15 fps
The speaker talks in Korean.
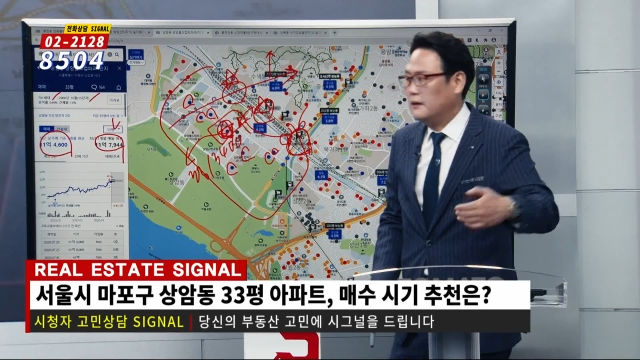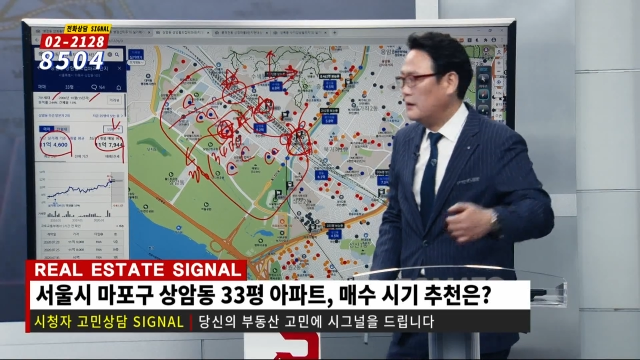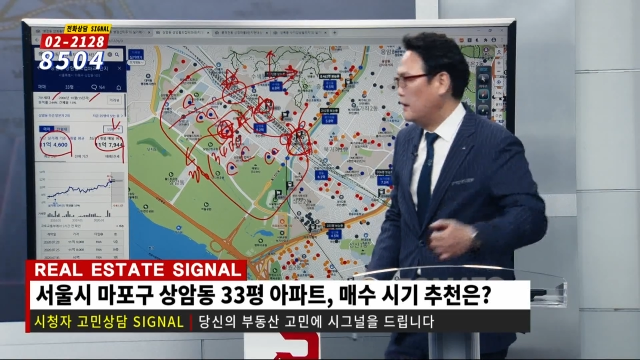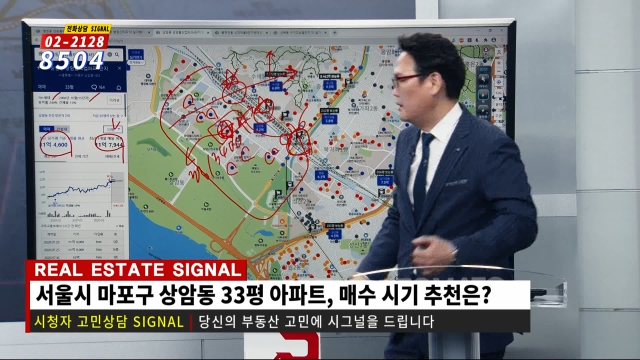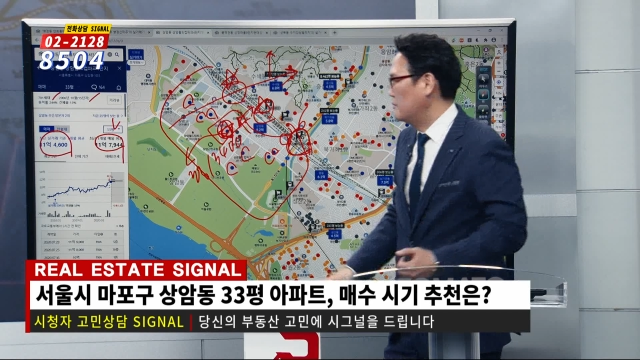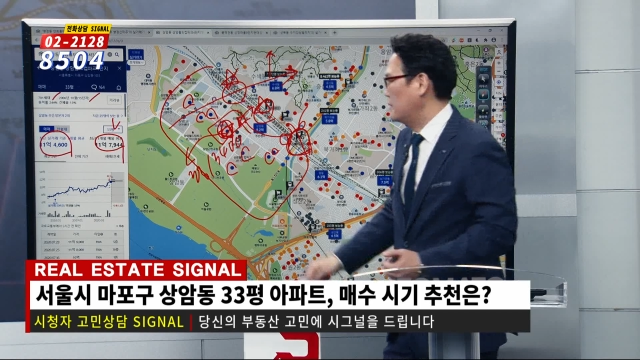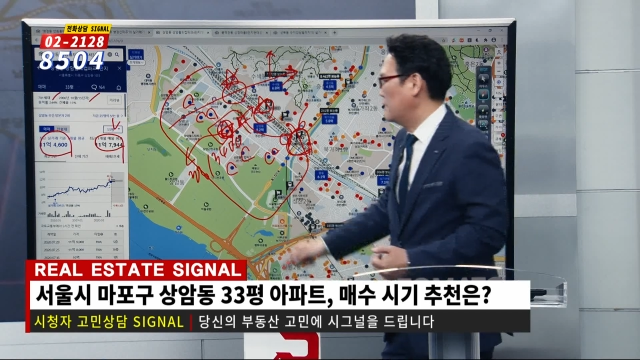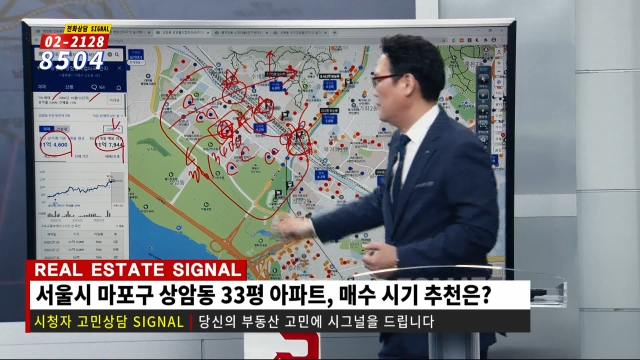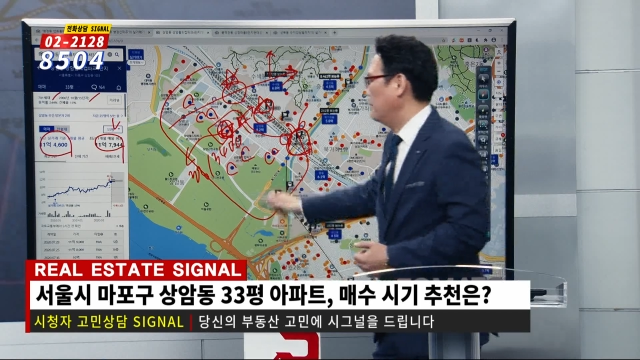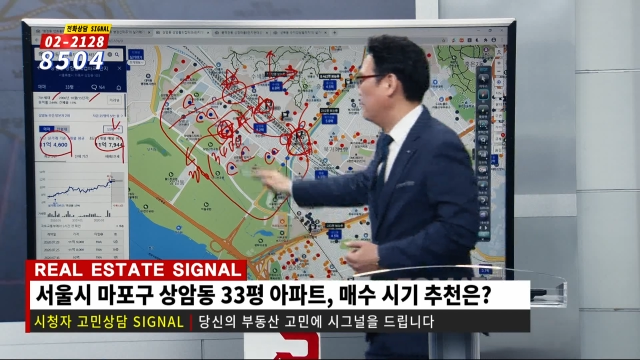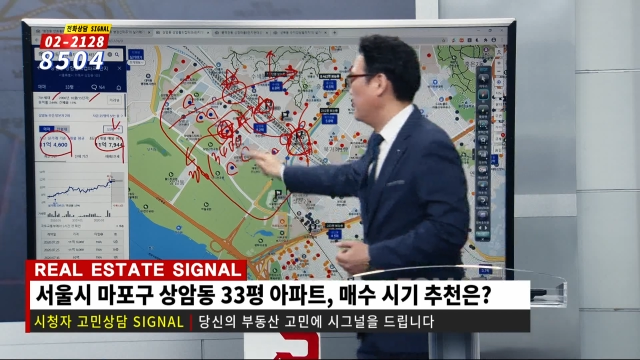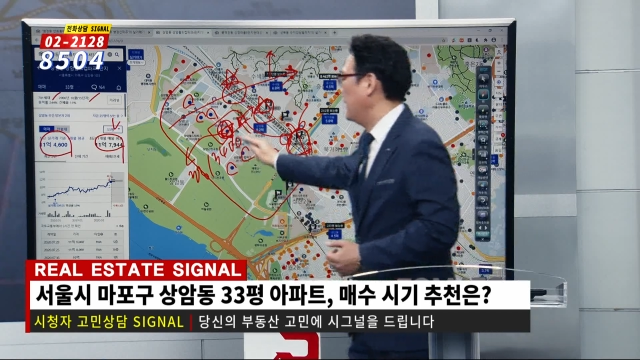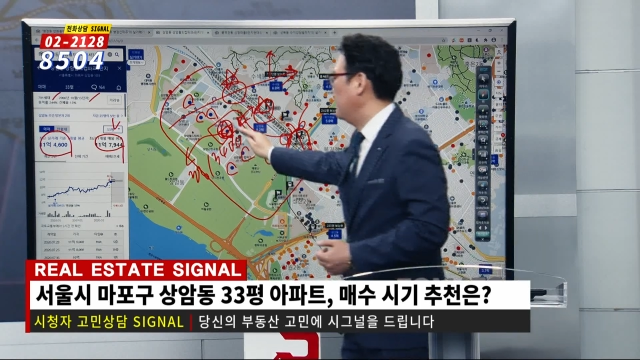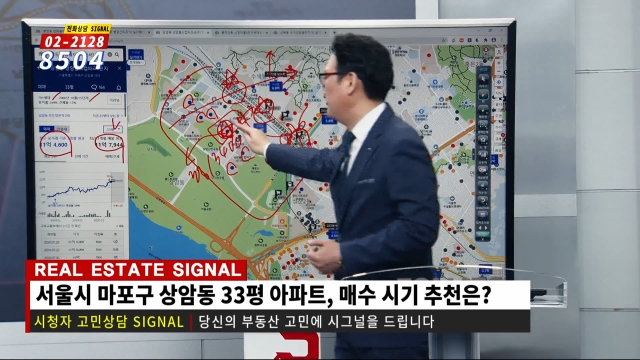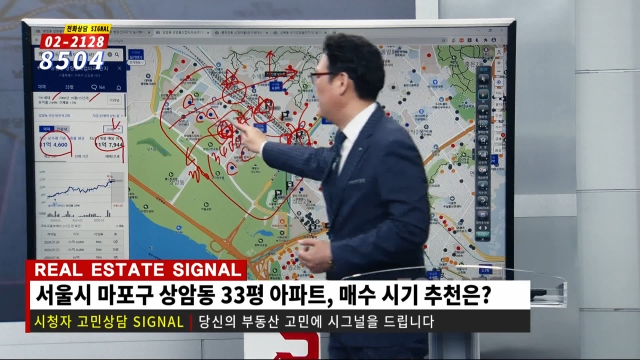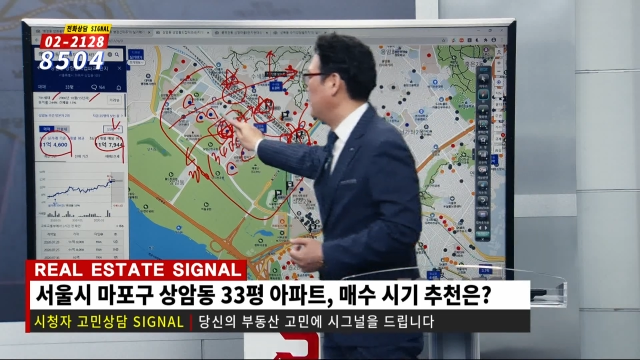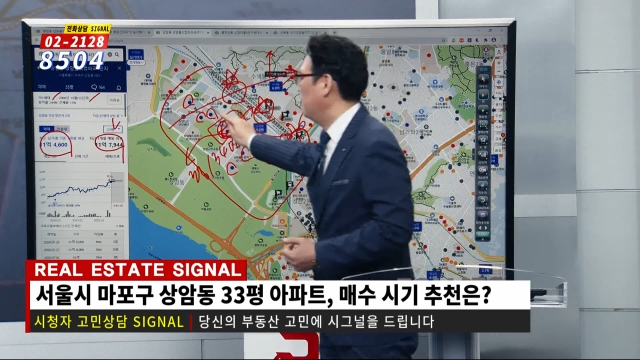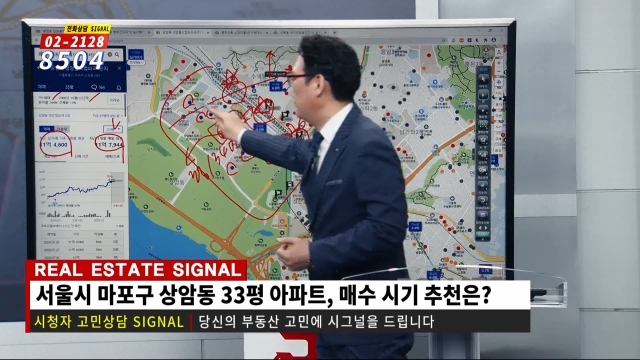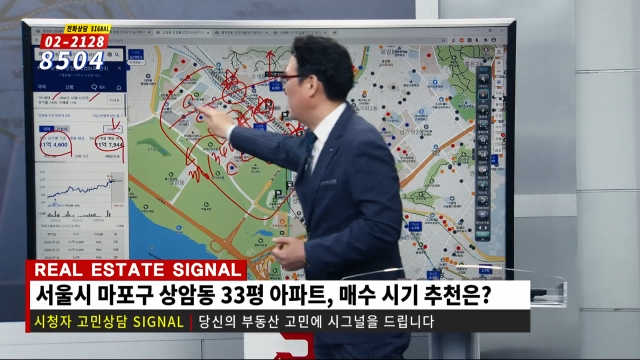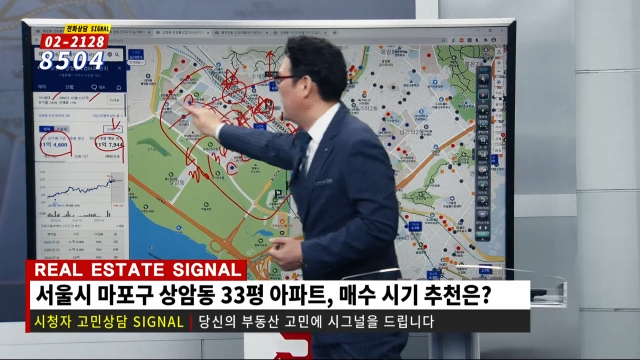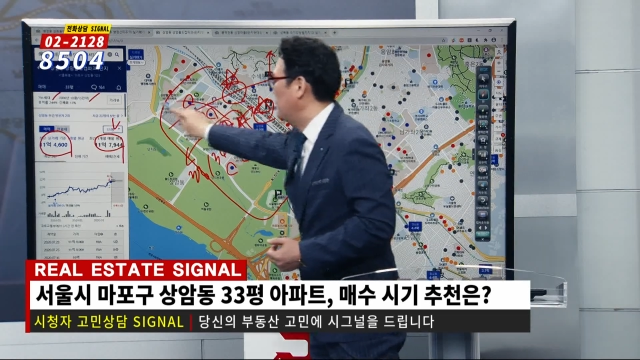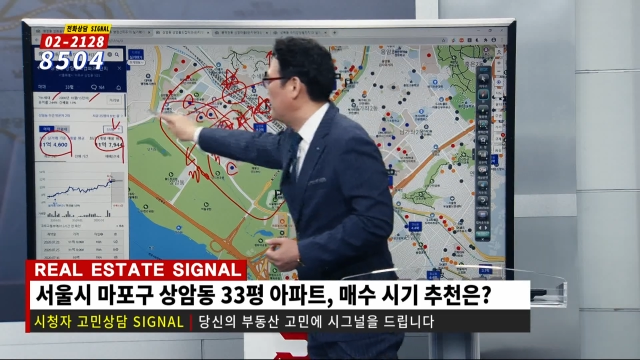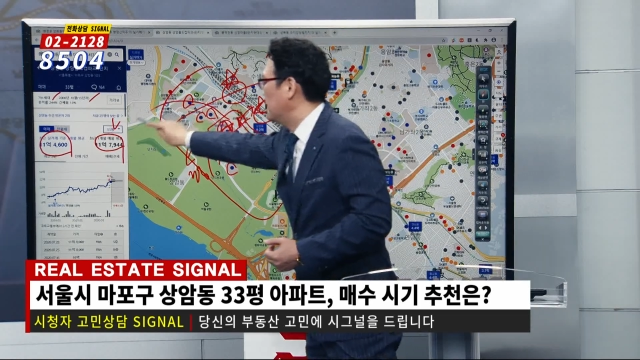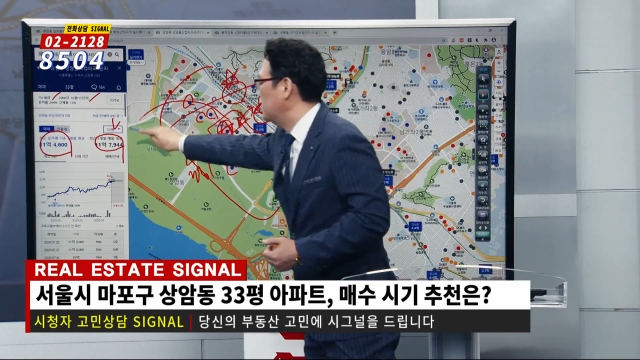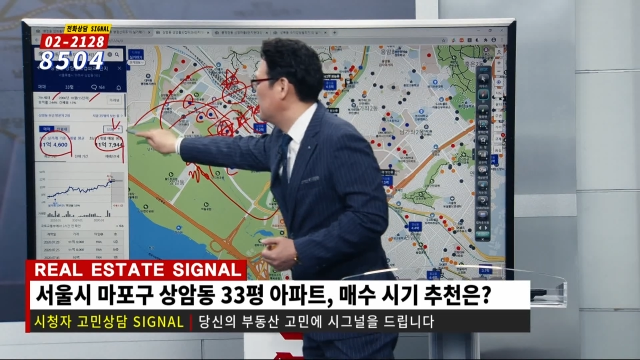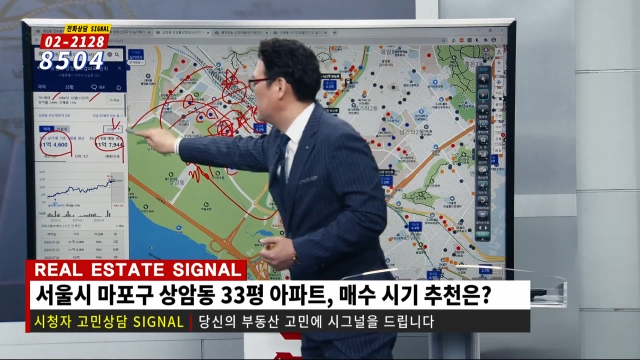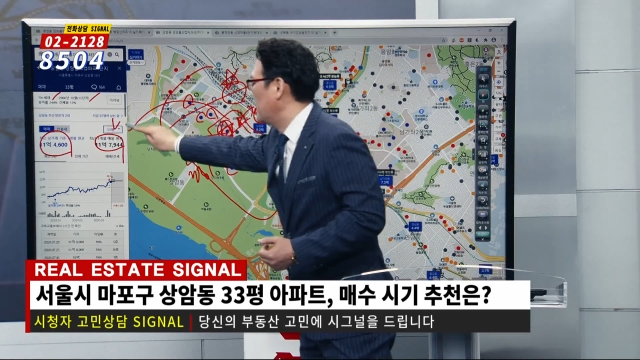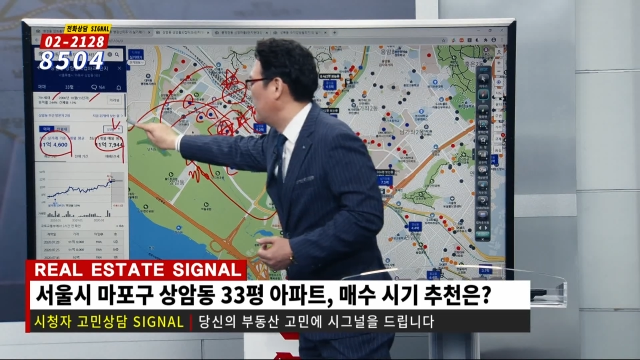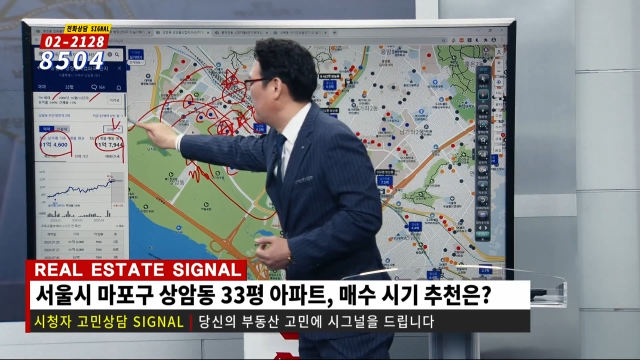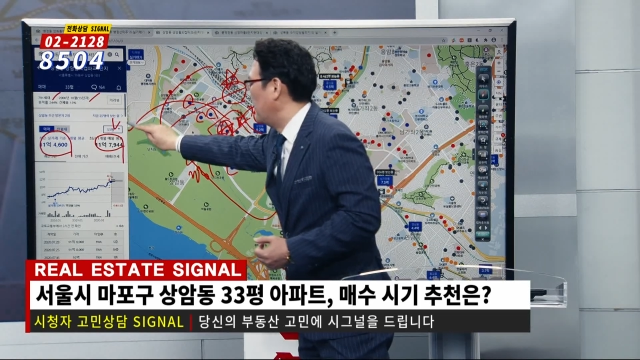하루라도 빨리 매입하시는
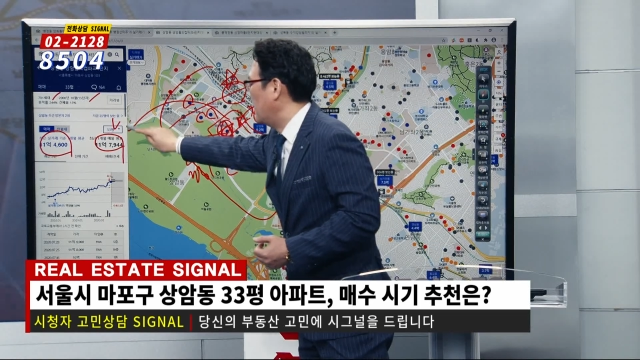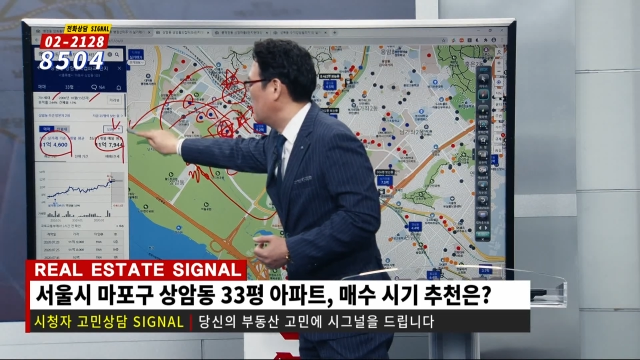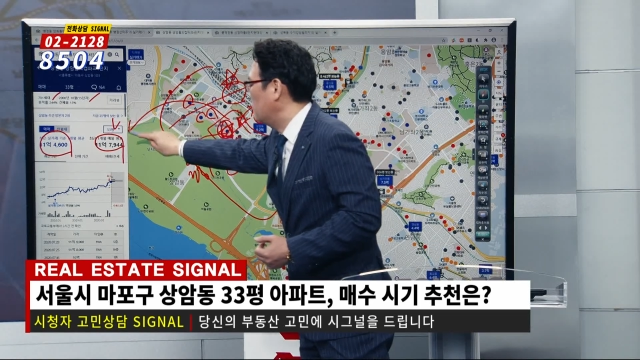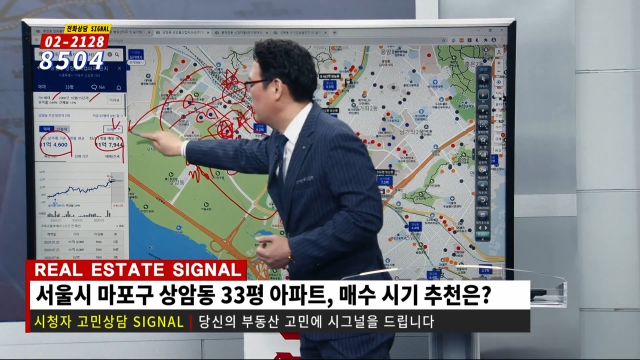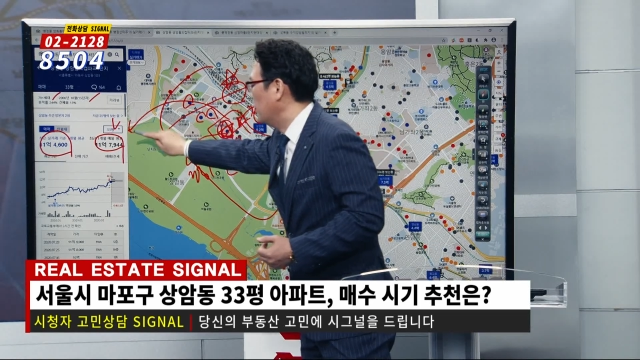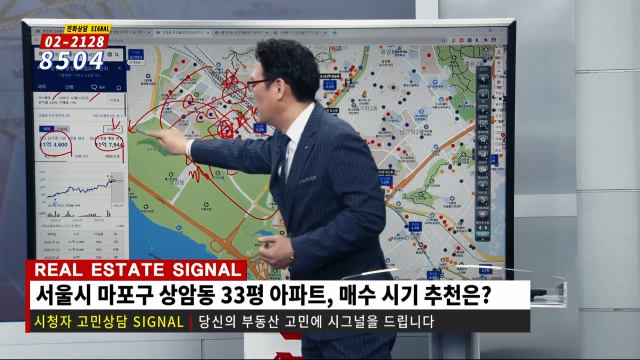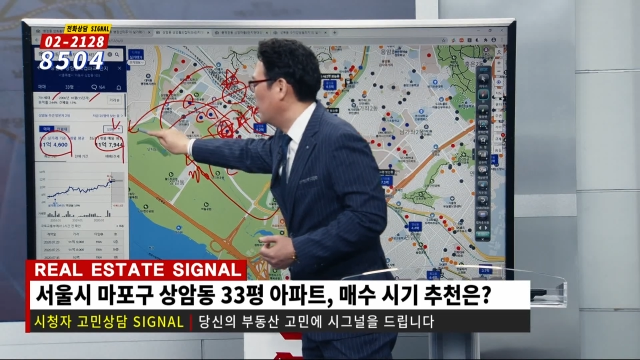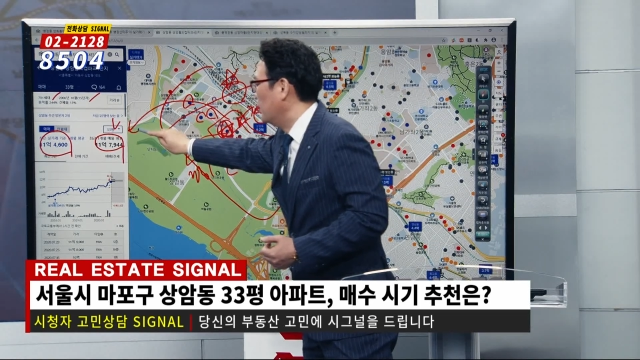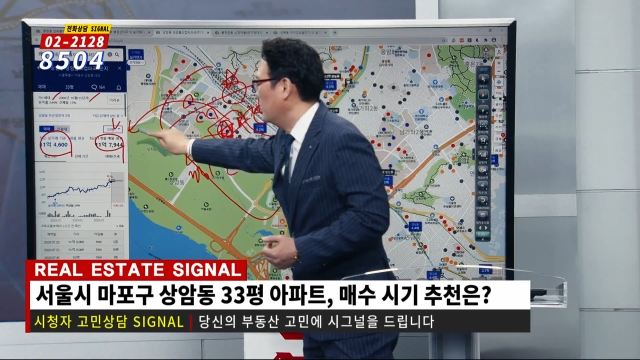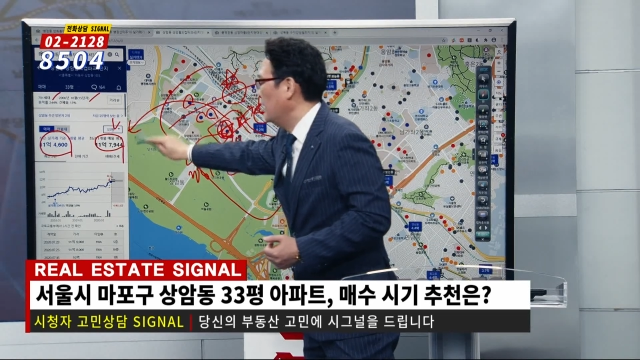게 맞고요.